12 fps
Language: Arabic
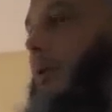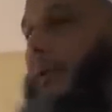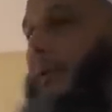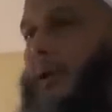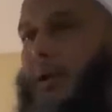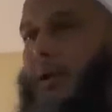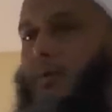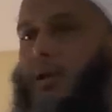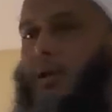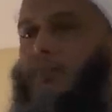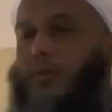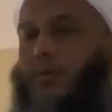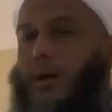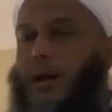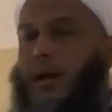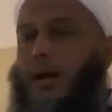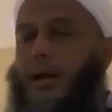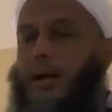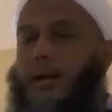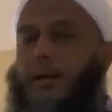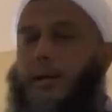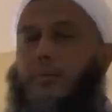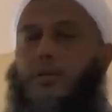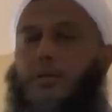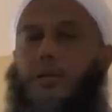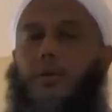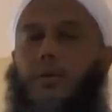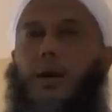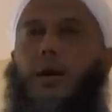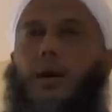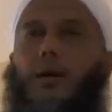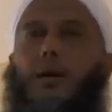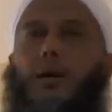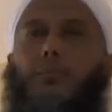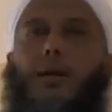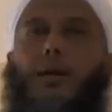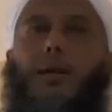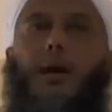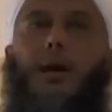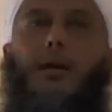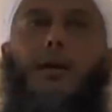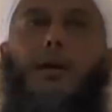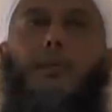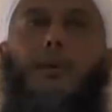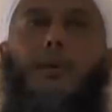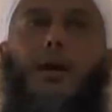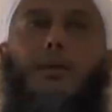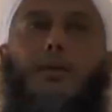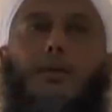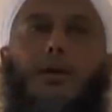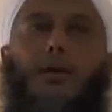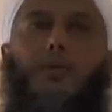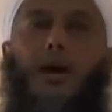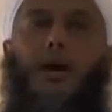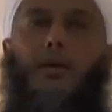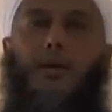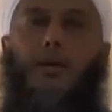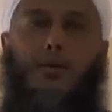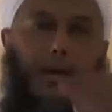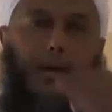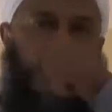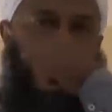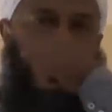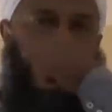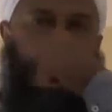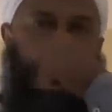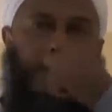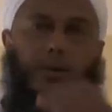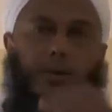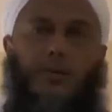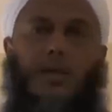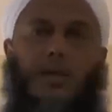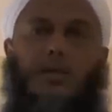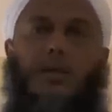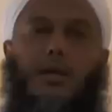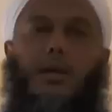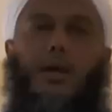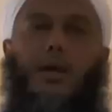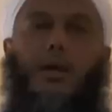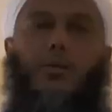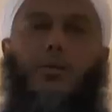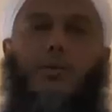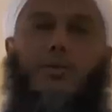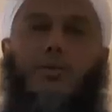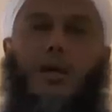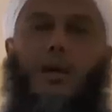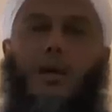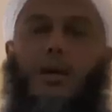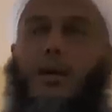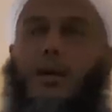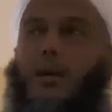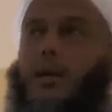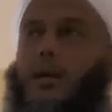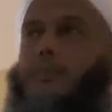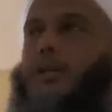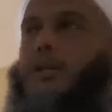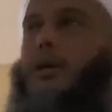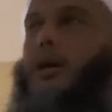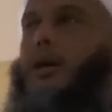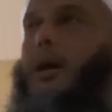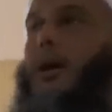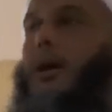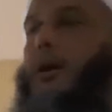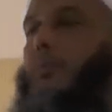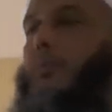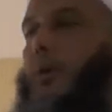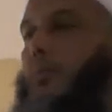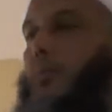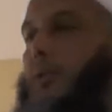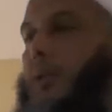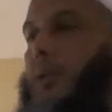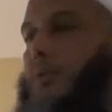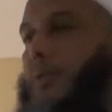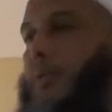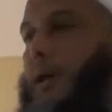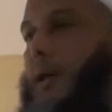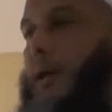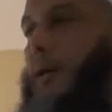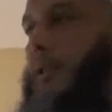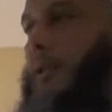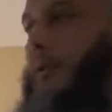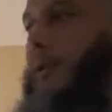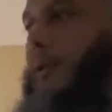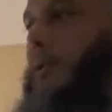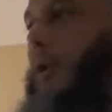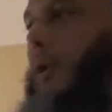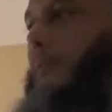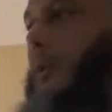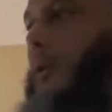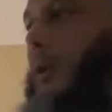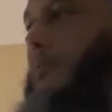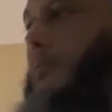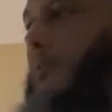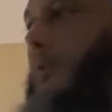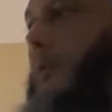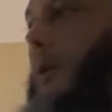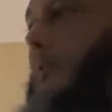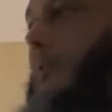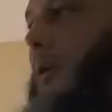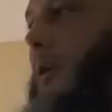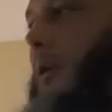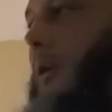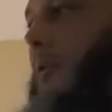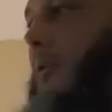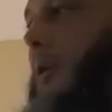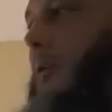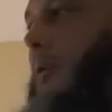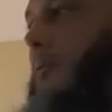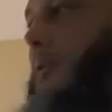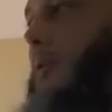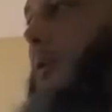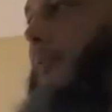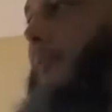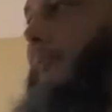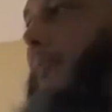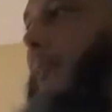فإنه لم يكن على ذلك المستوى ولذلك لما أرسل معاوية رضي الله عنه جيشا إلى قبرص لفتحها وهو الجيش الثاني الذي بشر به رسول الله صلى الله عليه وسلم